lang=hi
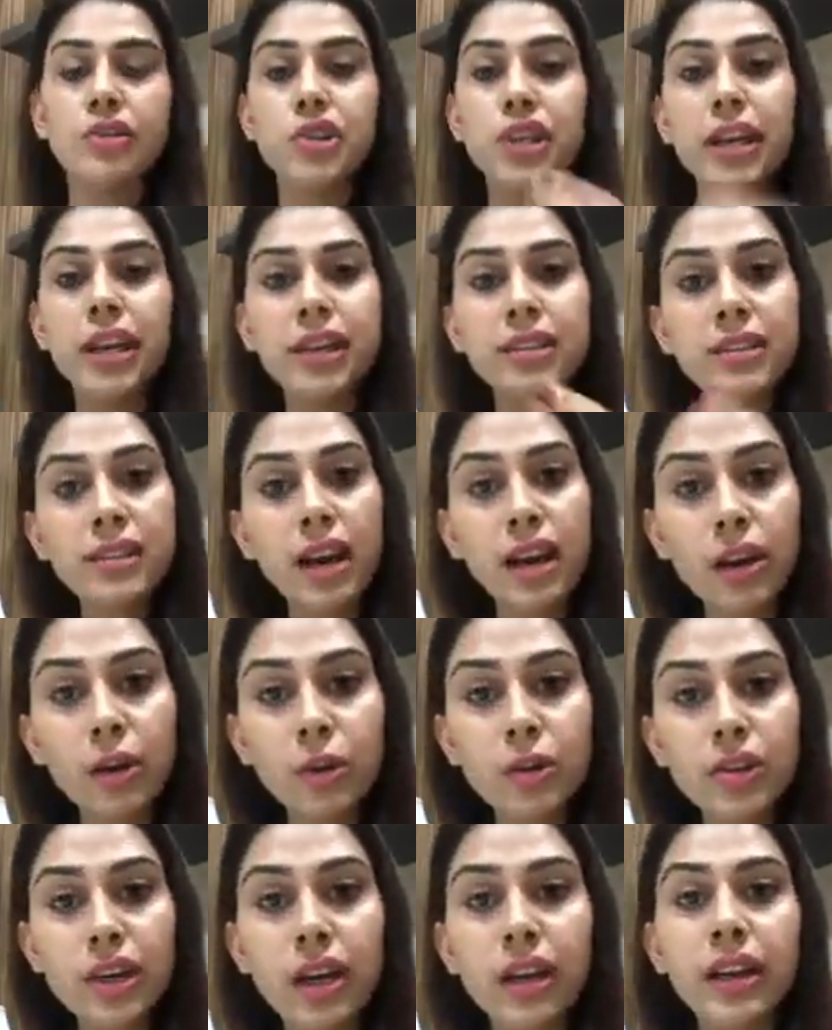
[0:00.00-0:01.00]
छीके स्टार्ट
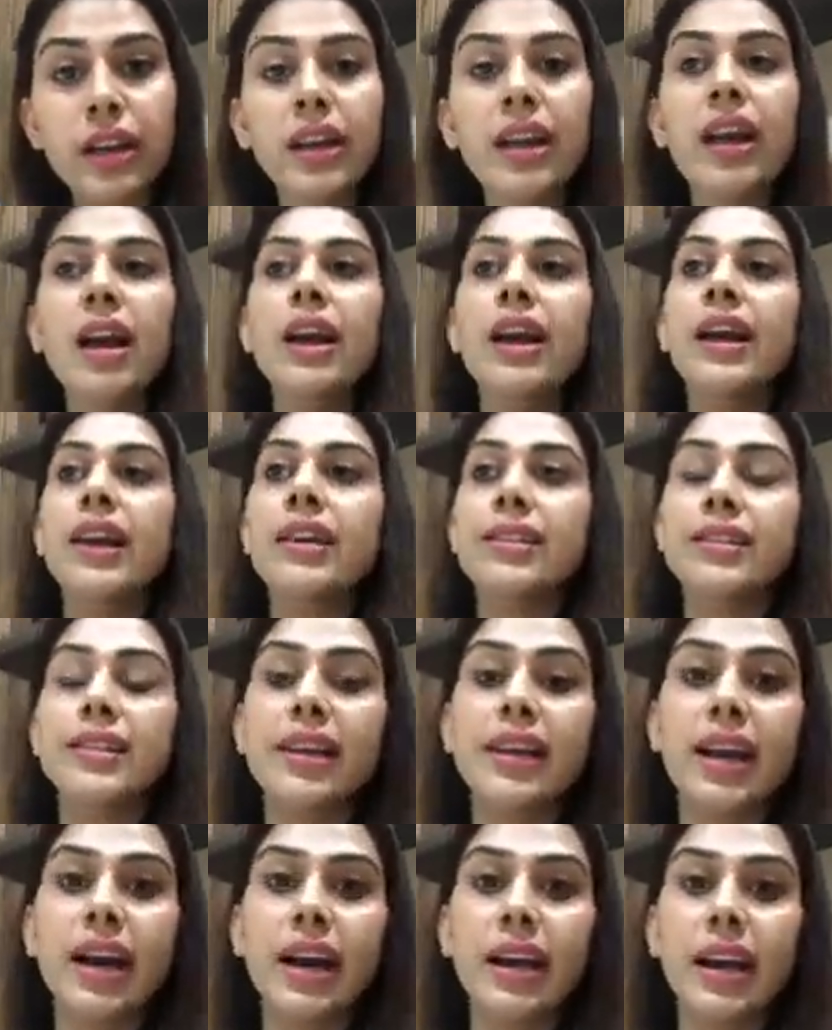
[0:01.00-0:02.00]
हो जानी एसी
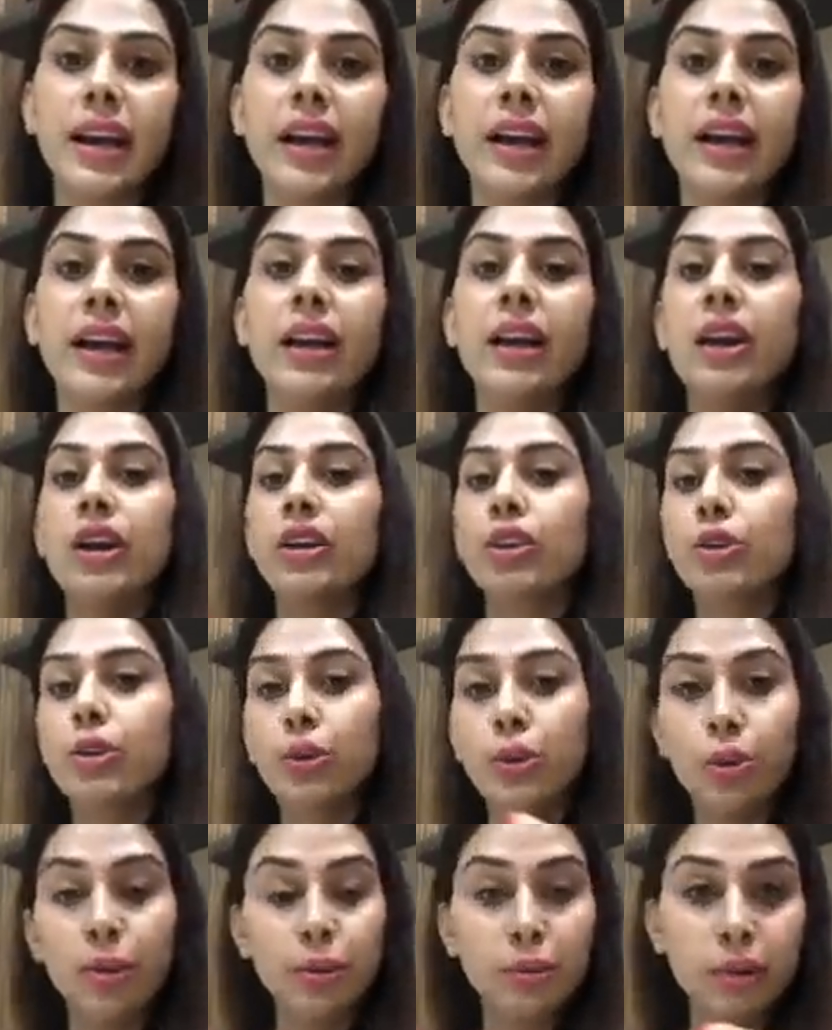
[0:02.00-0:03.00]
के आगे गए
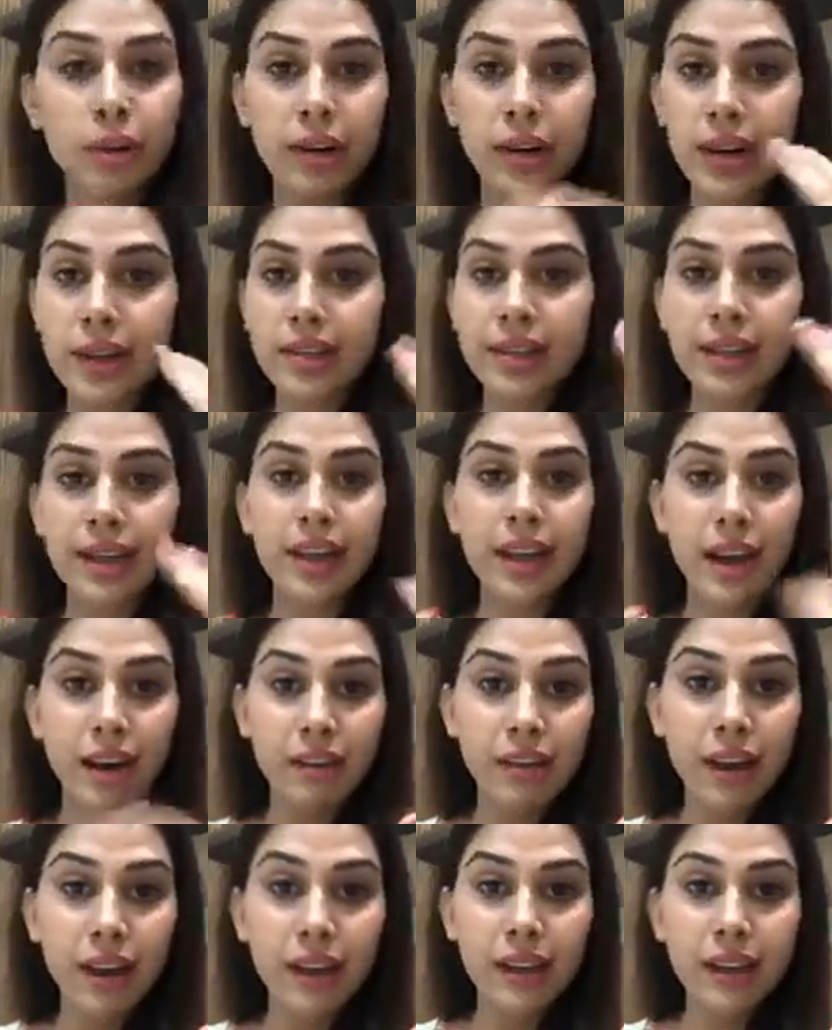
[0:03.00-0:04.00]
तो एसी की
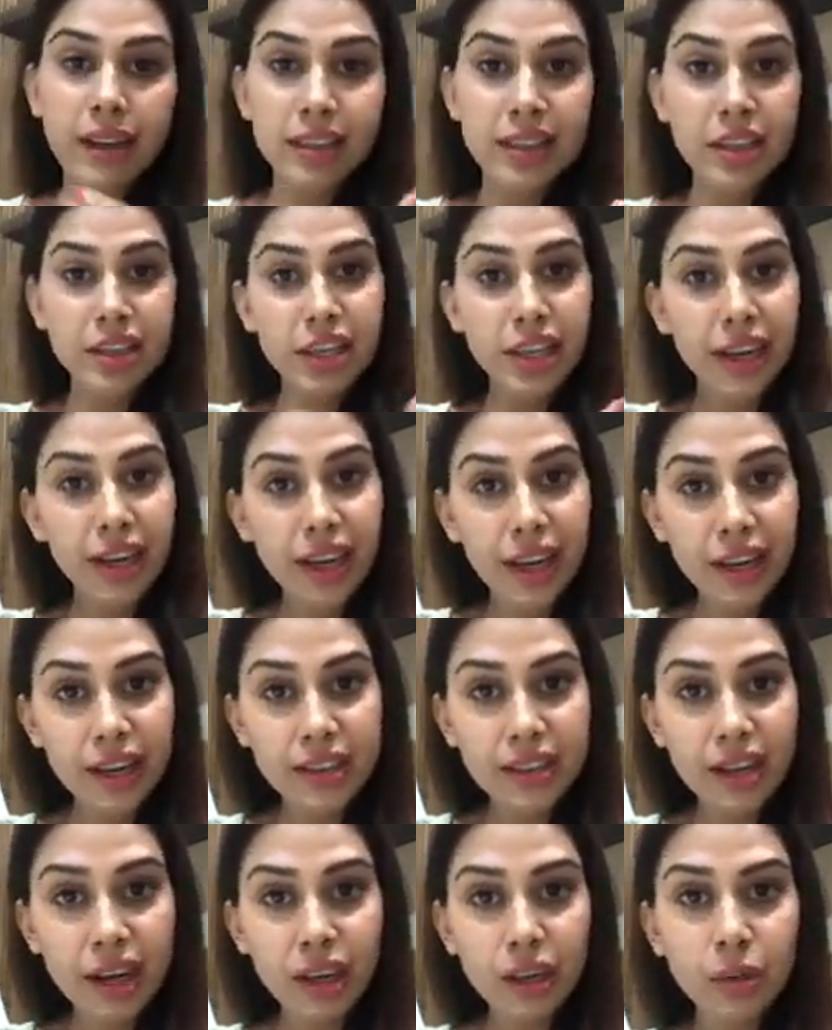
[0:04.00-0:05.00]
हवा लगने से छींके आनी
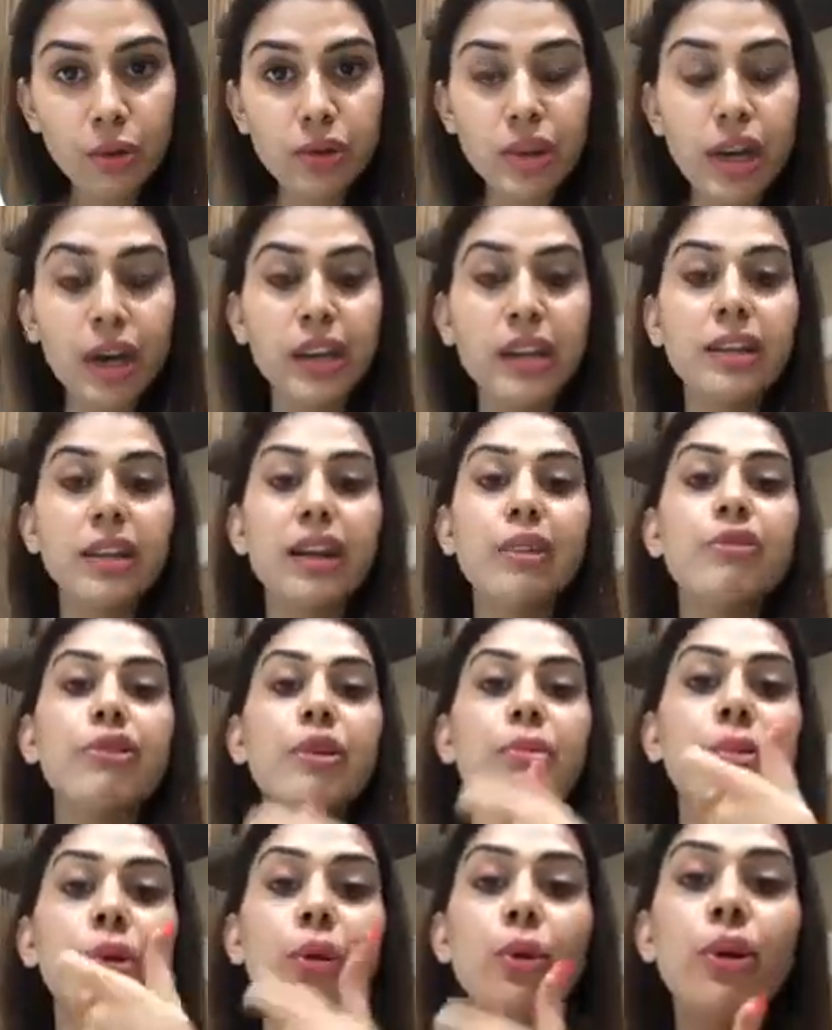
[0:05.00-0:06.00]
स्टार्ट हो जानी देन
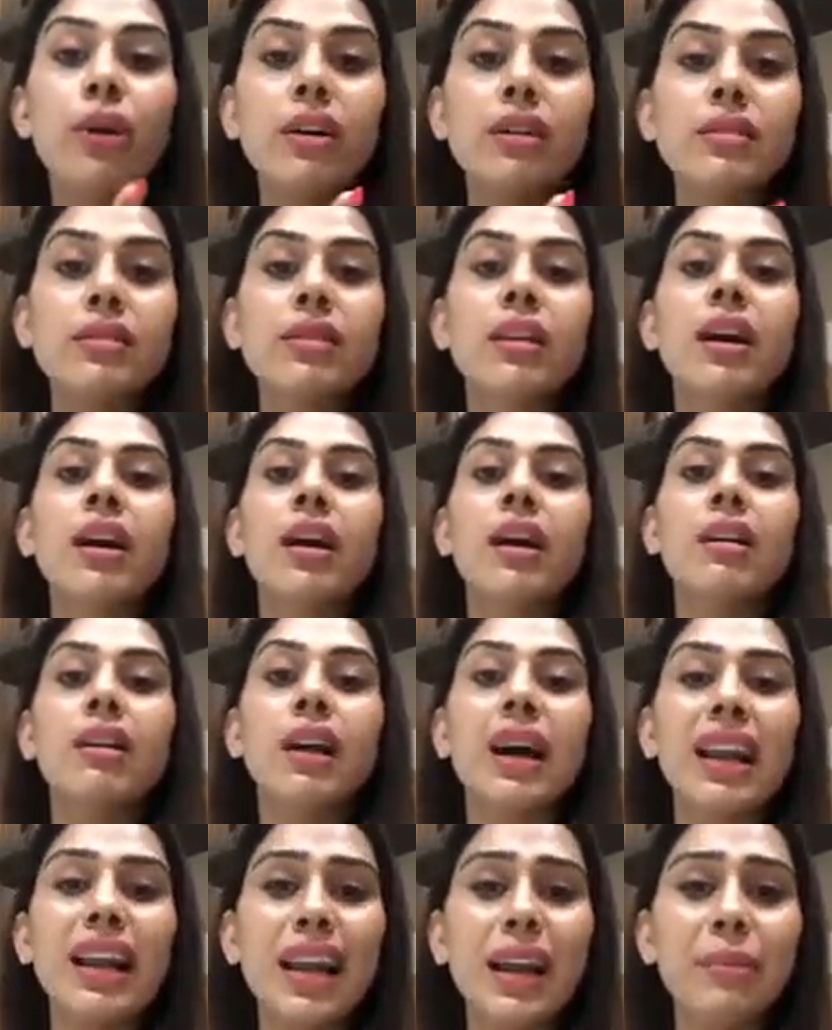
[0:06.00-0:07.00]
फिर म्यूकस
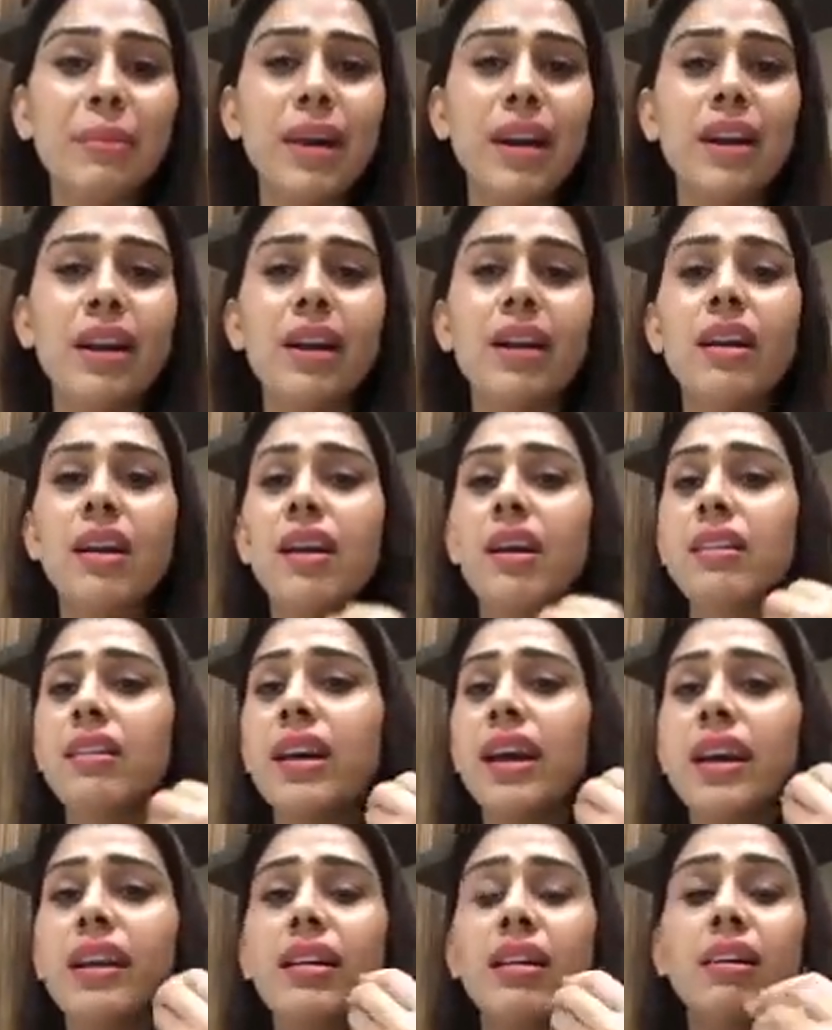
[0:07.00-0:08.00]
गले में
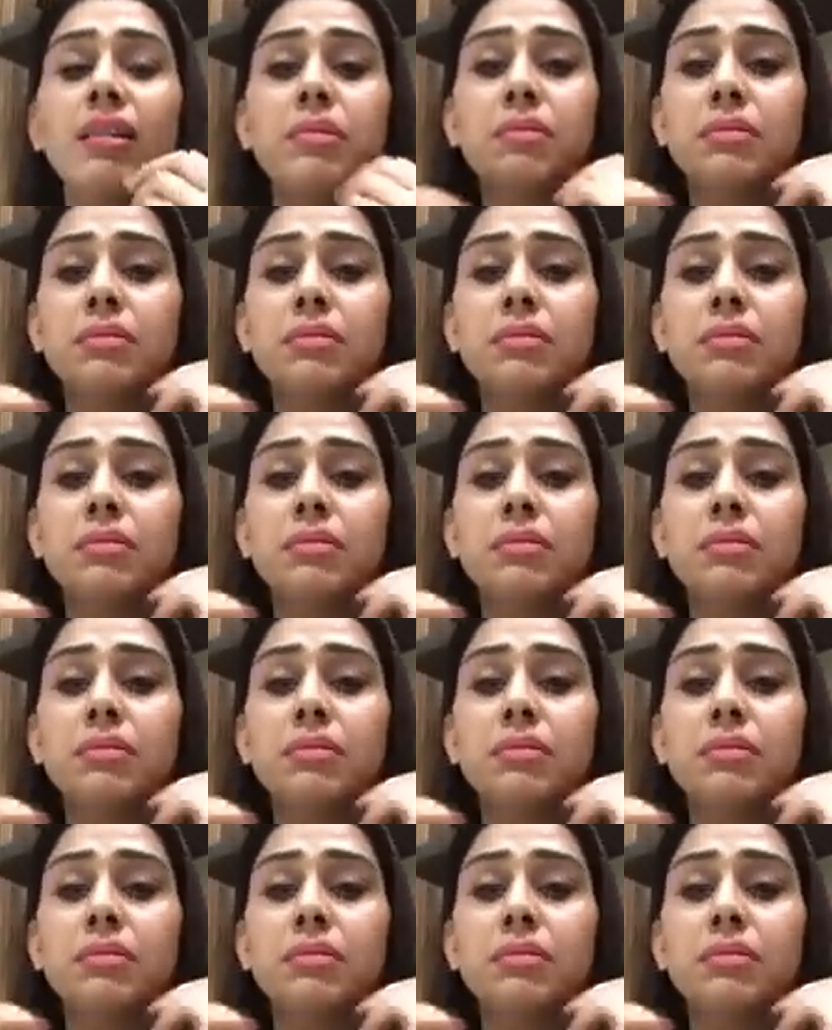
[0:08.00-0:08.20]
देन